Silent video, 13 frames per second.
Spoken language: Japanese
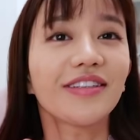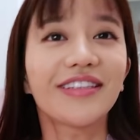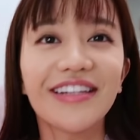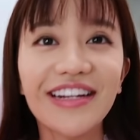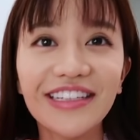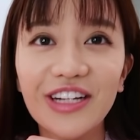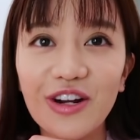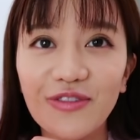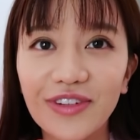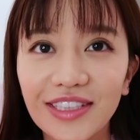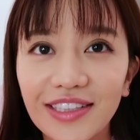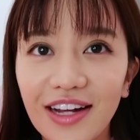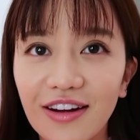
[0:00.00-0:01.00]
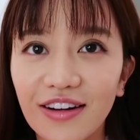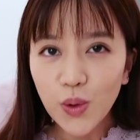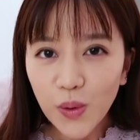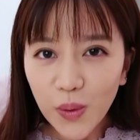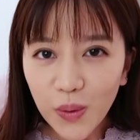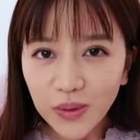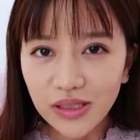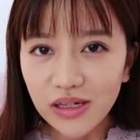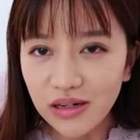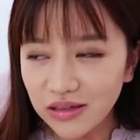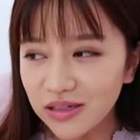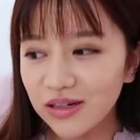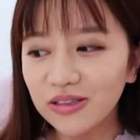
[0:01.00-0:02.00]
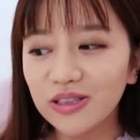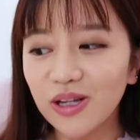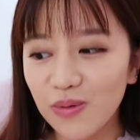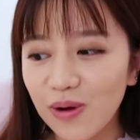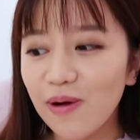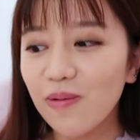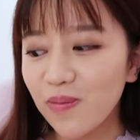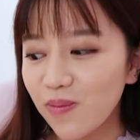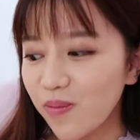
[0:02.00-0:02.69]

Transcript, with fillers: あ綺麗になりました超綺麗になったわ